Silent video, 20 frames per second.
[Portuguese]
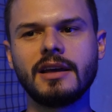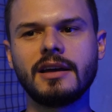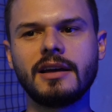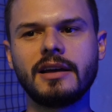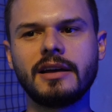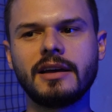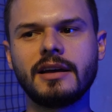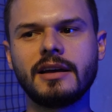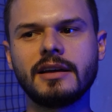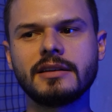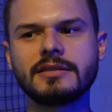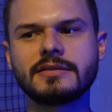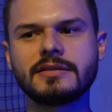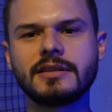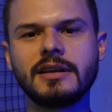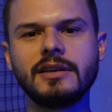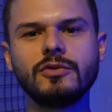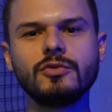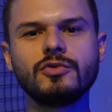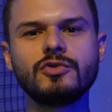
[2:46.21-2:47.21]
ah,
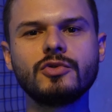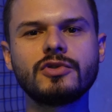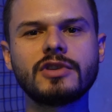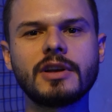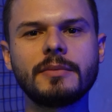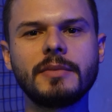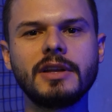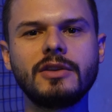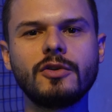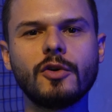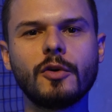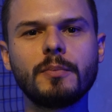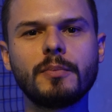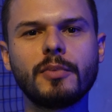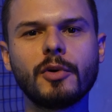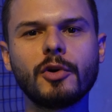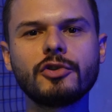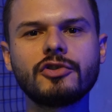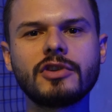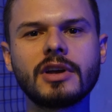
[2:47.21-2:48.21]
sendo justamente
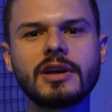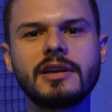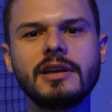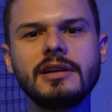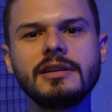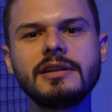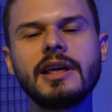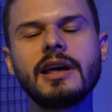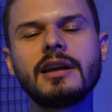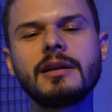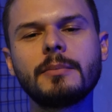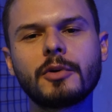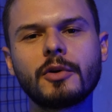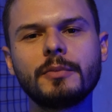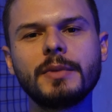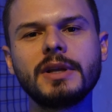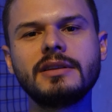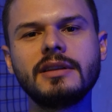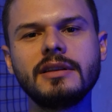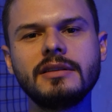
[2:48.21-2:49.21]
oposta àquilo que era
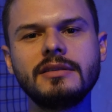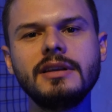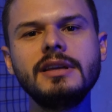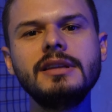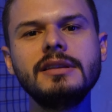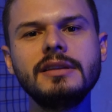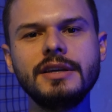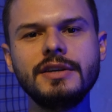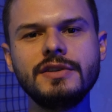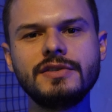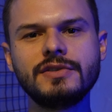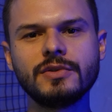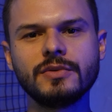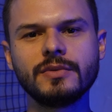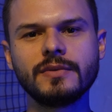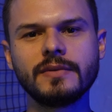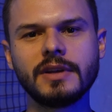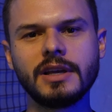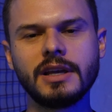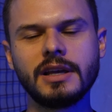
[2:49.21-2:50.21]
prometido de início.
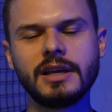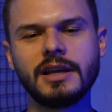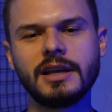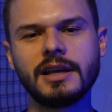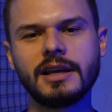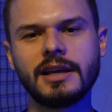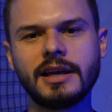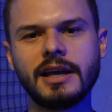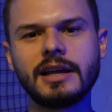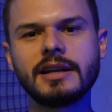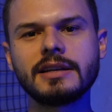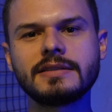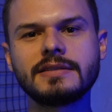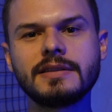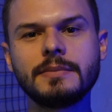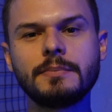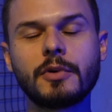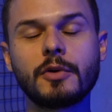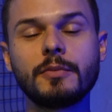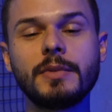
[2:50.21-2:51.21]

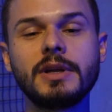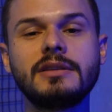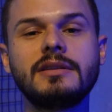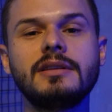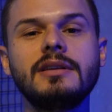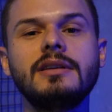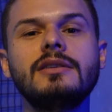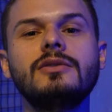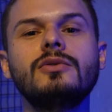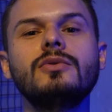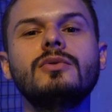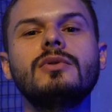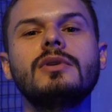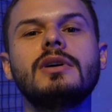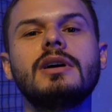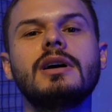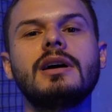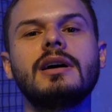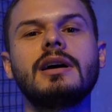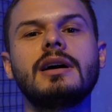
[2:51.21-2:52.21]
Era-se prometido
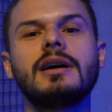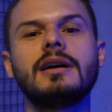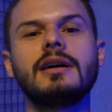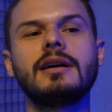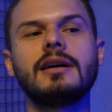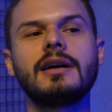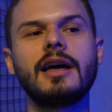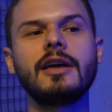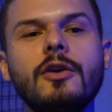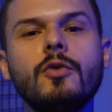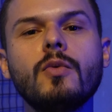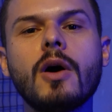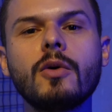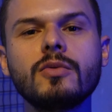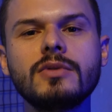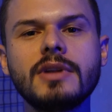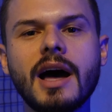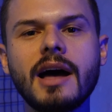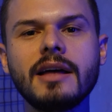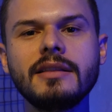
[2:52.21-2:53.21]
a, ah, a
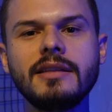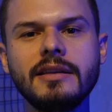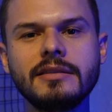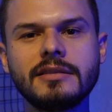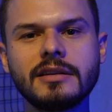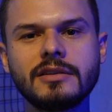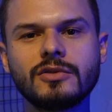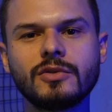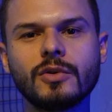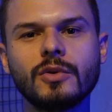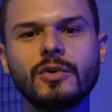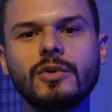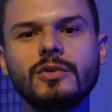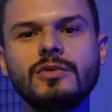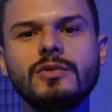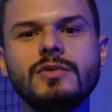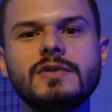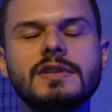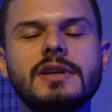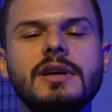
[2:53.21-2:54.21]
igualdade entre
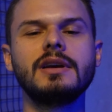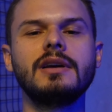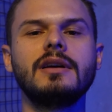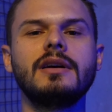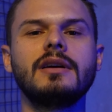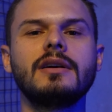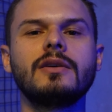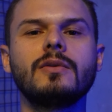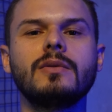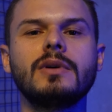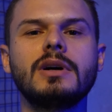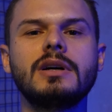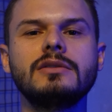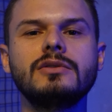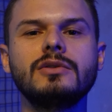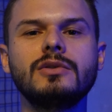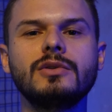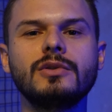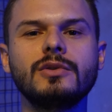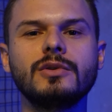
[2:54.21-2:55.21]
todos,
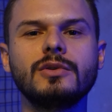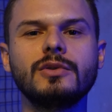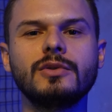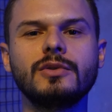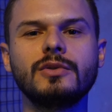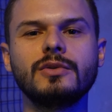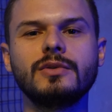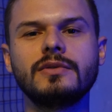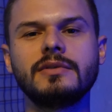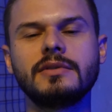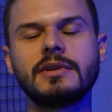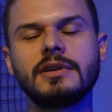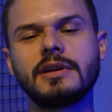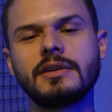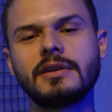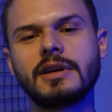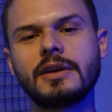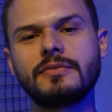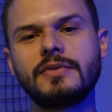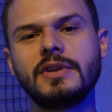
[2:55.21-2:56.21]
quando
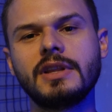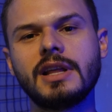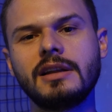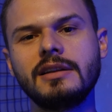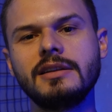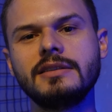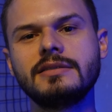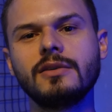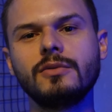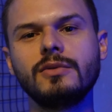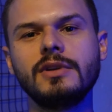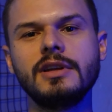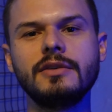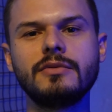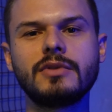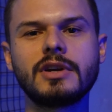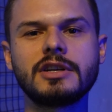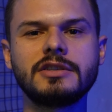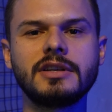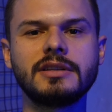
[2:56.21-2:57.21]
finaliza o
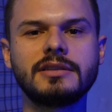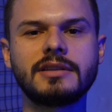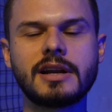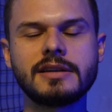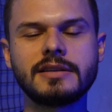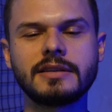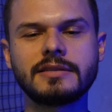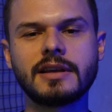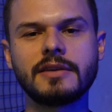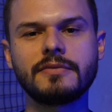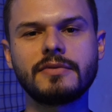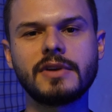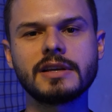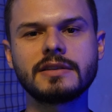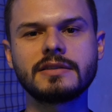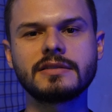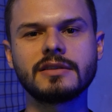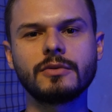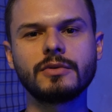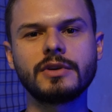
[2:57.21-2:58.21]
livro, a gente traz essa
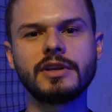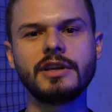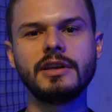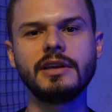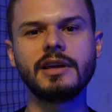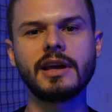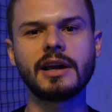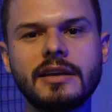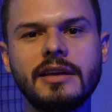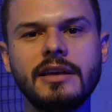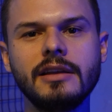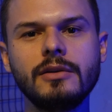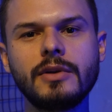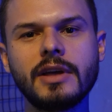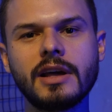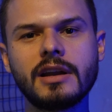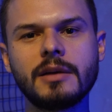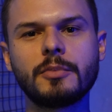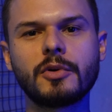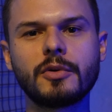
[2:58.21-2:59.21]
reflexão que aquilo
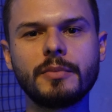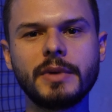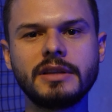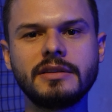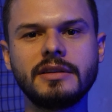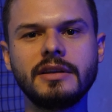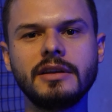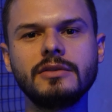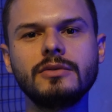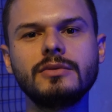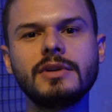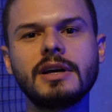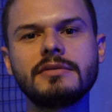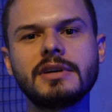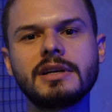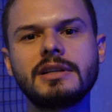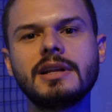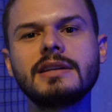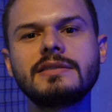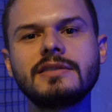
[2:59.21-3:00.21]
que era prometido, na
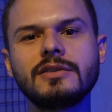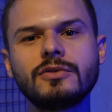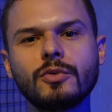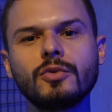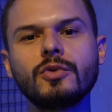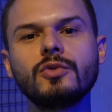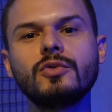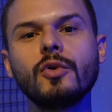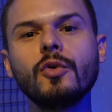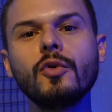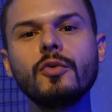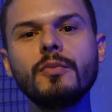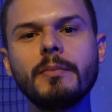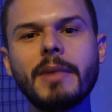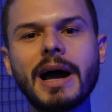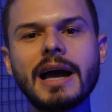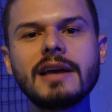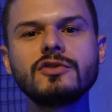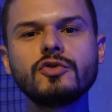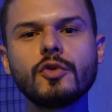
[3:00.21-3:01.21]
verdade, se tornou
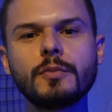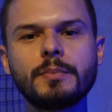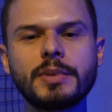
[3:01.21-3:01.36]
mais